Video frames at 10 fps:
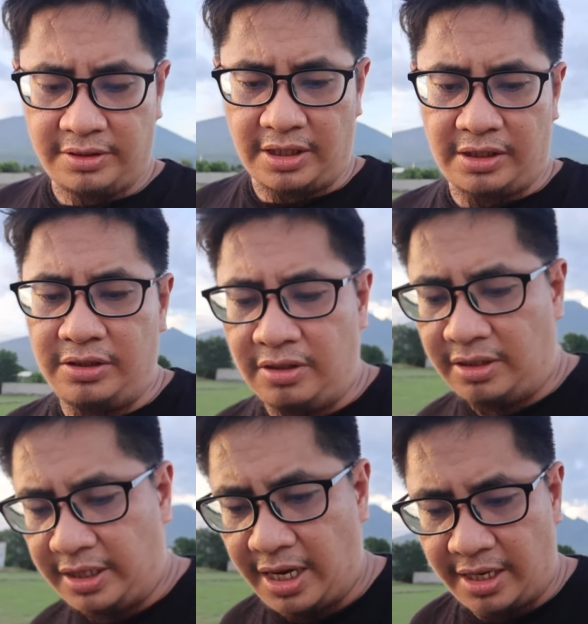check nyo
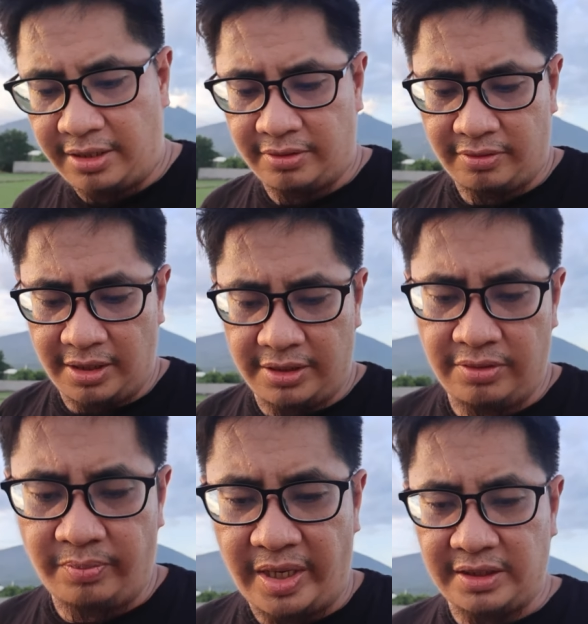ayan kung alin
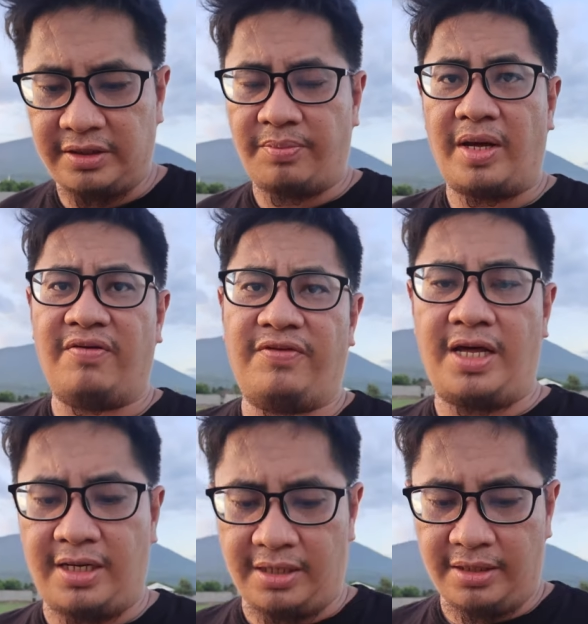yung best na pang vlog